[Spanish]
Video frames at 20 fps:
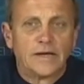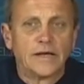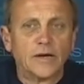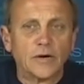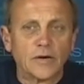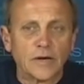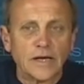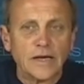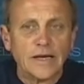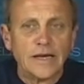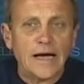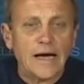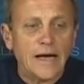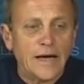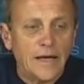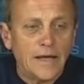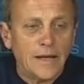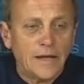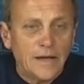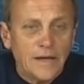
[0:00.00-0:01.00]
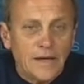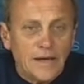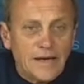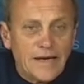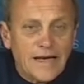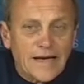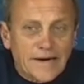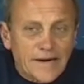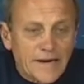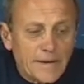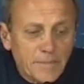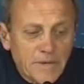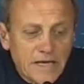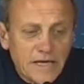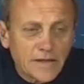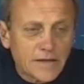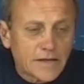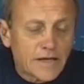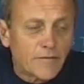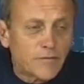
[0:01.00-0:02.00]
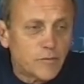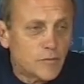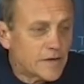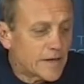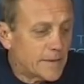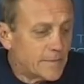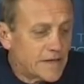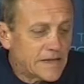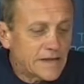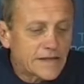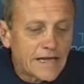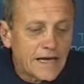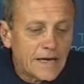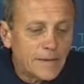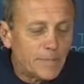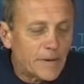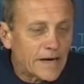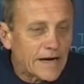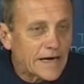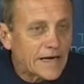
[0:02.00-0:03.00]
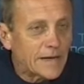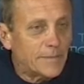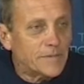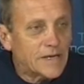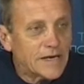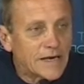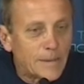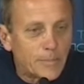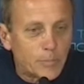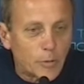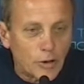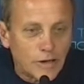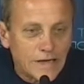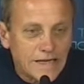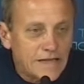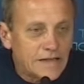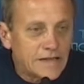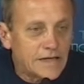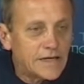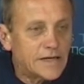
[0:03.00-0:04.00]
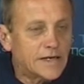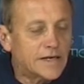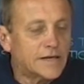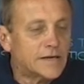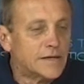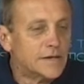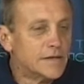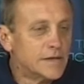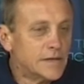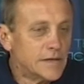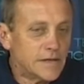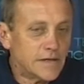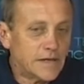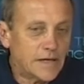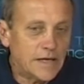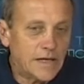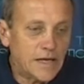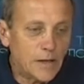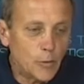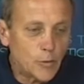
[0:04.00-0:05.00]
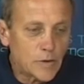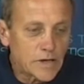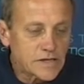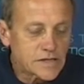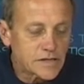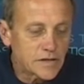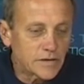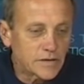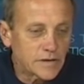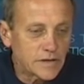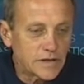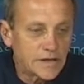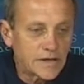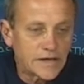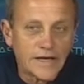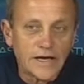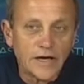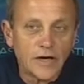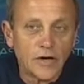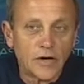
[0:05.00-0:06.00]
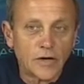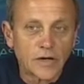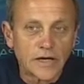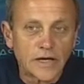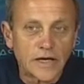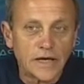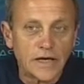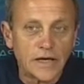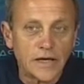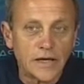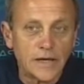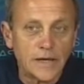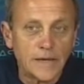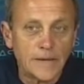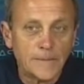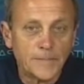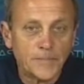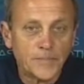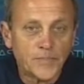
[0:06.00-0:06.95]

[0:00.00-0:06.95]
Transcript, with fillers: Creo que la, la herramienta fundamental para cambiar la política es la educación y creo que,